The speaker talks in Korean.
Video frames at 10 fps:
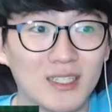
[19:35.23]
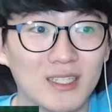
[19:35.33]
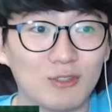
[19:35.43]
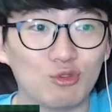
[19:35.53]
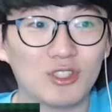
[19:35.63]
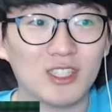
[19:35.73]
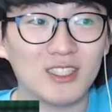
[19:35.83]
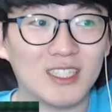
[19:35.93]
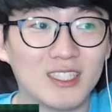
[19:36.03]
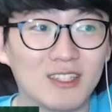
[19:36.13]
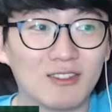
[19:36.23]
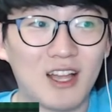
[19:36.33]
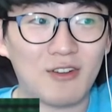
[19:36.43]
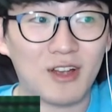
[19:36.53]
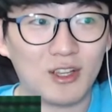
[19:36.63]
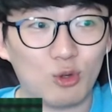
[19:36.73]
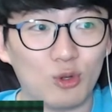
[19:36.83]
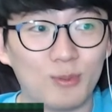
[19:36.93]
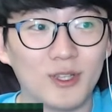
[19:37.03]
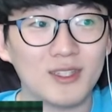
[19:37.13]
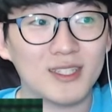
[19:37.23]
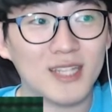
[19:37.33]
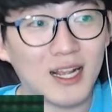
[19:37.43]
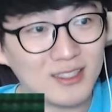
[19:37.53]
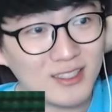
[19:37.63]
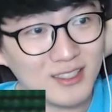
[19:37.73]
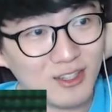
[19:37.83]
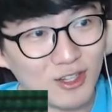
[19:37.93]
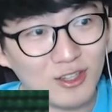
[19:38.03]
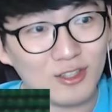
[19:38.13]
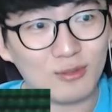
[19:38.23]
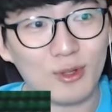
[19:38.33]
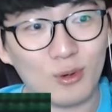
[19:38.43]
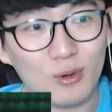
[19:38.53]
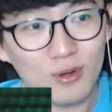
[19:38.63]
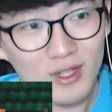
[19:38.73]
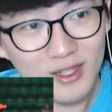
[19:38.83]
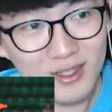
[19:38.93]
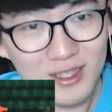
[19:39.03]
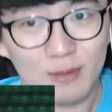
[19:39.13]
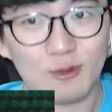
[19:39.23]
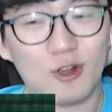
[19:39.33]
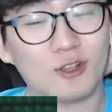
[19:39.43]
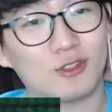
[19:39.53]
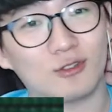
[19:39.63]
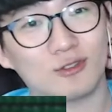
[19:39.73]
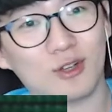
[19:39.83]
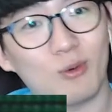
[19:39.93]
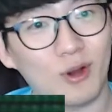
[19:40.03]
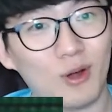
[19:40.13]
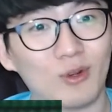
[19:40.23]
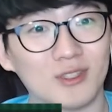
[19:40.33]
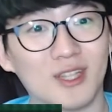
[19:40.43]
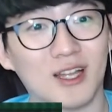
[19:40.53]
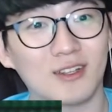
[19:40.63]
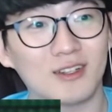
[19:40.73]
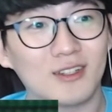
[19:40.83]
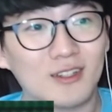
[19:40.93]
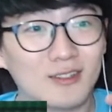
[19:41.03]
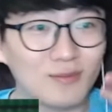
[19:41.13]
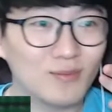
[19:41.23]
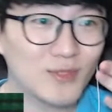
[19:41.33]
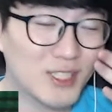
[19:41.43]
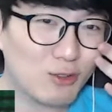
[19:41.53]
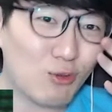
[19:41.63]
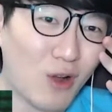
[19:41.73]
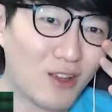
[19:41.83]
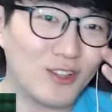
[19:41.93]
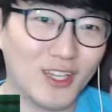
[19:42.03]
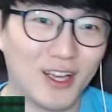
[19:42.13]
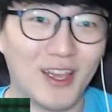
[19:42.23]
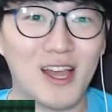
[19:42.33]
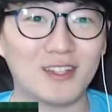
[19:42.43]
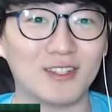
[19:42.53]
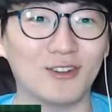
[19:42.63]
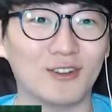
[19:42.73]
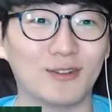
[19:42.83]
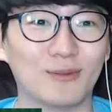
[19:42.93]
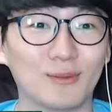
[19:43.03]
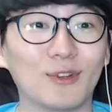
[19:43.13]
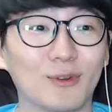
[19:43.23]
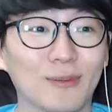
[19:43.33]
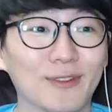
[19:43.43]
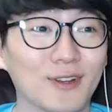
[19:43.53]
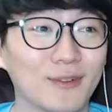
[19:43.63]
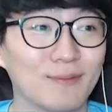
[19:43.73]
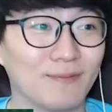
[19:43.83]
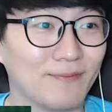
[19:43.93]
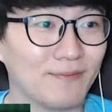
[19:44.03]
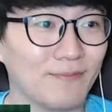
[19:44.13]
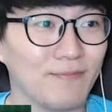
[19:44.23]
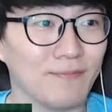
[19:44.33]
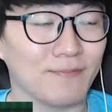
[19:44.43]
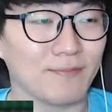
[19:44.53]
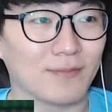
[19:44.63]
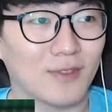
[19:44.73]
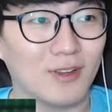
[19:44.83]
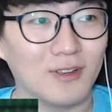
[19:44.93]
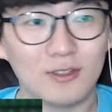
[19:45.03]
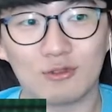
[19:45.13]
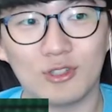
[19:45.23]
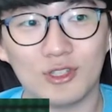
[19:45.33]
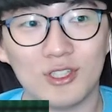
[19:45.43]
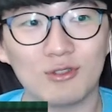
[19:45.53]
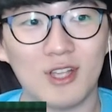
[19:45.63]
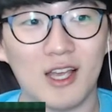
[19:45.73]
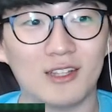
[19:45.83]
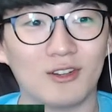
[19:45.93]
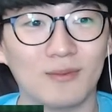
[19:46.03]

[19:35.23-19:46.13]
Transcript: 우승 직전 상황이 놓이면 상징적인 의미로 김광현 선수가 올라올 것이다. 응? 친구 광현이가 해야죠. 뭐 이러면서 둘이 친구 사이죠.